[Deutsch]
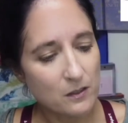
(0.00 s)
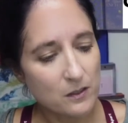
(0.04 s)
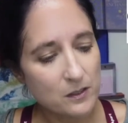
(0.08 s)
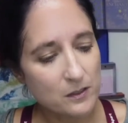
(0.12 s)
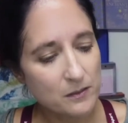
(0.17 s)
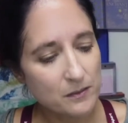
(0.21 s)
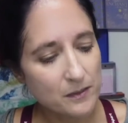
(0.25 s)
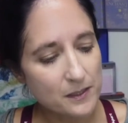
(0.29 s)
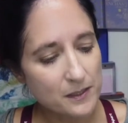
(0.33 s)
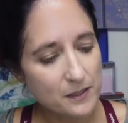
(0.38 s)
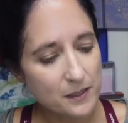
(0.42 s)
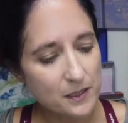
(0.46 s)

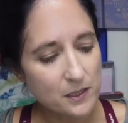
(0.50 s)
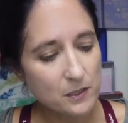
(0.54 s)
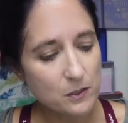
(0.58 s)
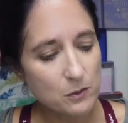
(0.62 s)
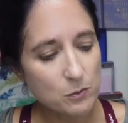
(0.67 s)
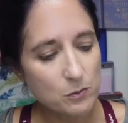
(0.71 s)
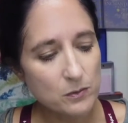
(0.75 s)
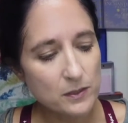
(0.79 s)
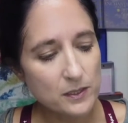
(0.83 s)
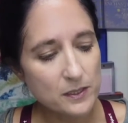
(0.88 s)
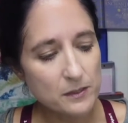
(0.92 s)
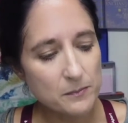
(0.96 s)
Und zwar ist
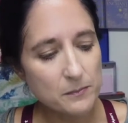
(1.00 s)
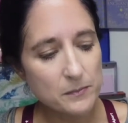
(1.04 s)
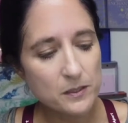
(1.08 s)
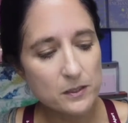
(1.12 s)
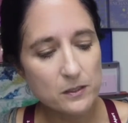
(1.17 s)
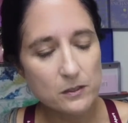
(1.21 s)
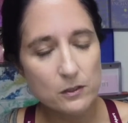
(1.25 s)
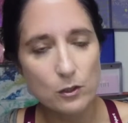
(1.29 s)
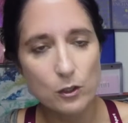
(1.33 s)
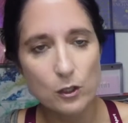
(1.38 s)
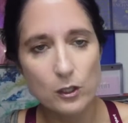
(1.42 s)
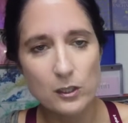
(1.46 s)
das
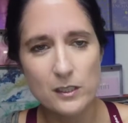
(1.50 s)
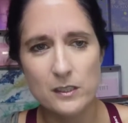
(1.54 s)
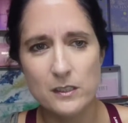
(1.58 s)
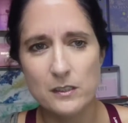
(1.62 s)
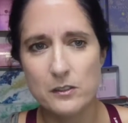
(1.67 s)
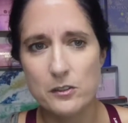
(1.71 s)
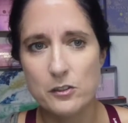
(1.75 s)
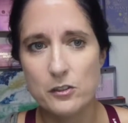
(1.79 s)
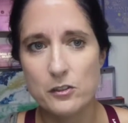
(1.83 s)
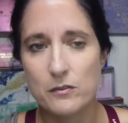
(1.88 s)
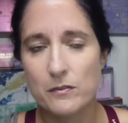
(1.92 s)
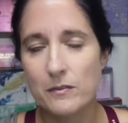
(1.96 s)
Christmas
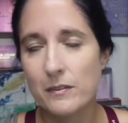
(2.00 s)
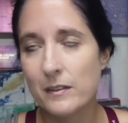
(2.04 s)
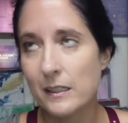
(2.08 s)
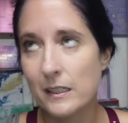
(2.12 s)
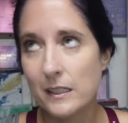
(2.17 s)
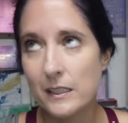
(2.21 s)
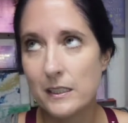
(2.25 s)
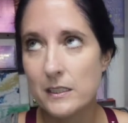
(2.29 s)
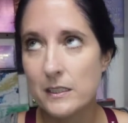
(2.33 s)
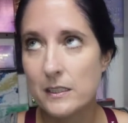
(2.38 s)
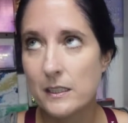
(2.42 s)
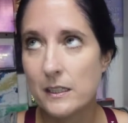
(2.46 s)
Cottage. Wie
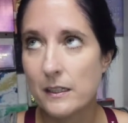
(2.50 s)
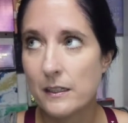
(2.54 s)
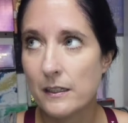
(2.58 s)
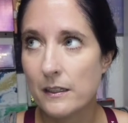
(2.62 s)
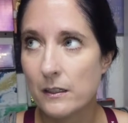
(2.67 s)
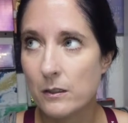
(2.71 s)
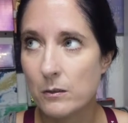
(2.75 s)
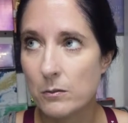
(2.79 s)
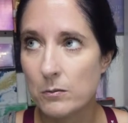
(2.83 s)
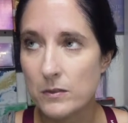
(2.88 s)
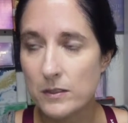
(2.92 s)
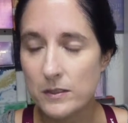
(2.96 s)
riecht denn
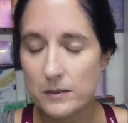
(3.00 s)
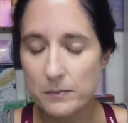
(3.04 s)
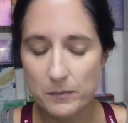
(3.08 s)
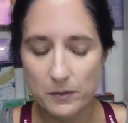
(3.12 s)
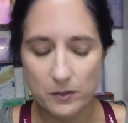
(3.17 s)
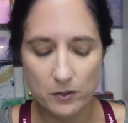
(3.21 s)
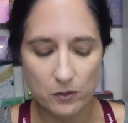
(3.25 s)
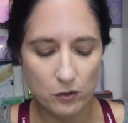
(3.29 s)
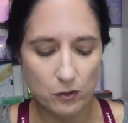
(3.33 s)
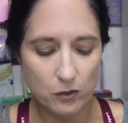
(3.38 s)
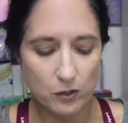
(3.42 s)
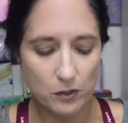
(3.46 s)
ein
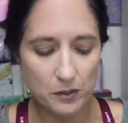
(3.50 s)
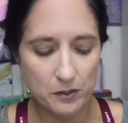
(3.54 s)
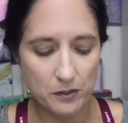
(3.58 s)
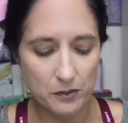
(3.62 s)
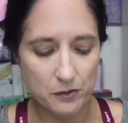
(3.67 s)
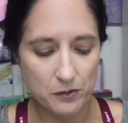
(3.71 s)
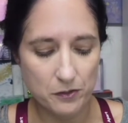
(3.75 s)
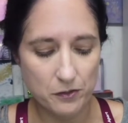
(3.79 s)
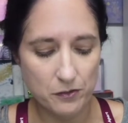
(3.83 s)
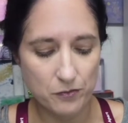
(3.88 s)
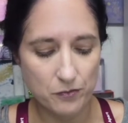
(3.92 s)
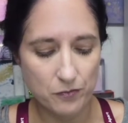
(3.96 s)
Christmas
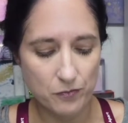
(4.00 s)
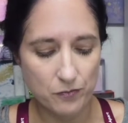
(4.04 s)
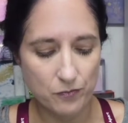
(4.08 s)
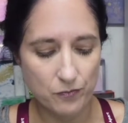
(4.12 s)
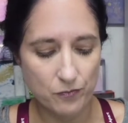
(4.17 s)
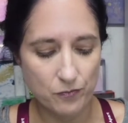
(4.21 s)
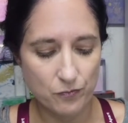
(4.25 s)
Cottage?